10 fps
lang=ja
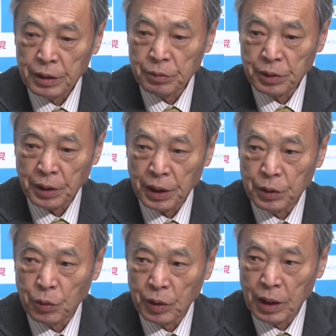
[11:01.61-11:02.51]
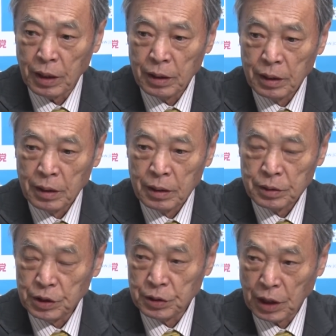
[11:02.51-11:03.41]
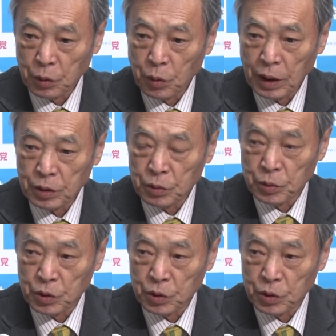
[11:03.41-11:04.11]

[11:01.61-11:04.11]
言った内容が事実かどうかという